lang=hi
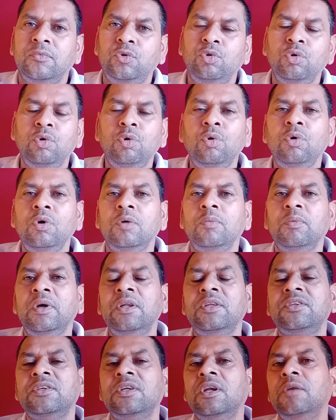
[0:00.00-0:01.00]
जो लोग
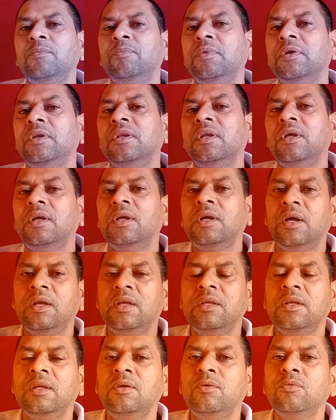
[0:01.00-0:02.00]
हमारे चैनल पे नए
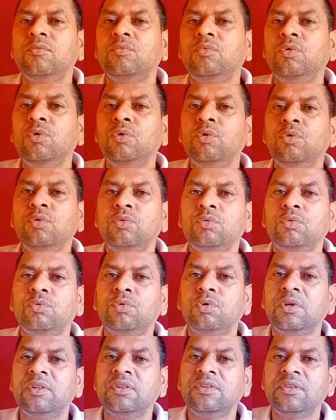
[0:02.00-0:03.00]
आए हैं वो
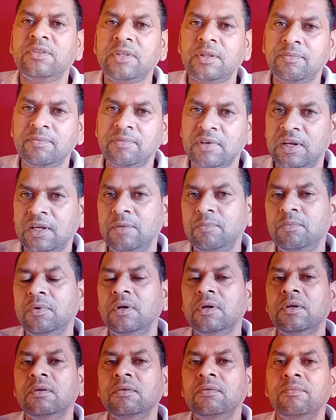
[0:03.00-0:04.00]
तुरंत
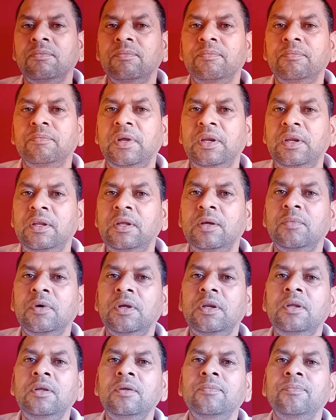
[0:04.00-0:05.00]
सब्सक्राइबर बने
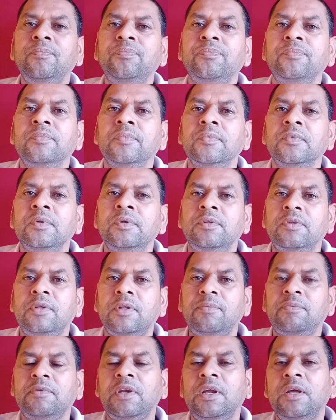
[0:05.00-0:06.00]
हमारे
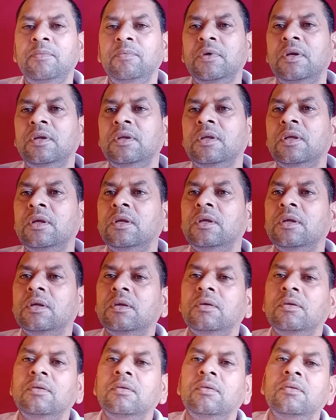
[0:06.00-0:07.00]
सब्सक्राइब करके
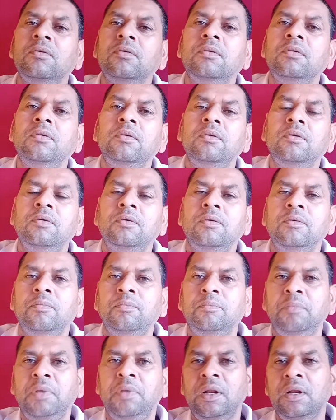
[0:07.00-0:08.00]

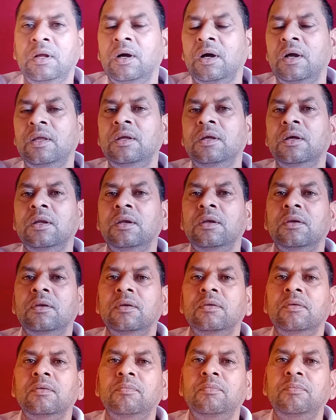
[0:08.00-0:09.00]
बेल का आइकन
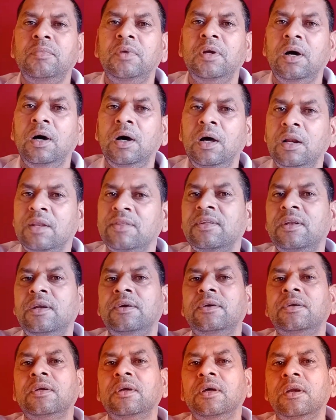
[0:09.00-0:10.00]
में आल
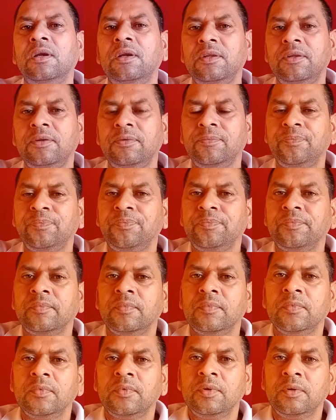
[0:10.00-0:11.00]
सेलेक्ट कर लें
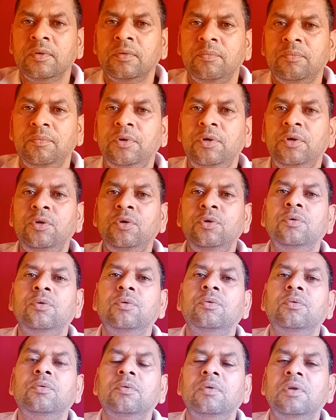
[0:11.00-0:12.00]

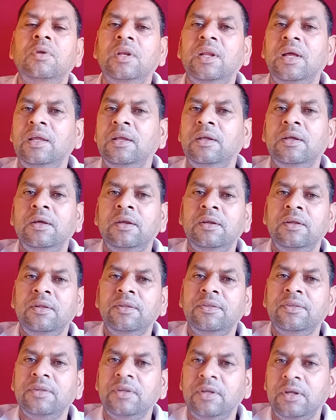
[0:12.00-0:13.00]
वीडियो लाइक करें
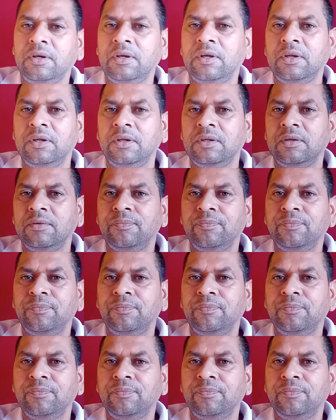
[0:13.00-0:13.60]
शेयर करें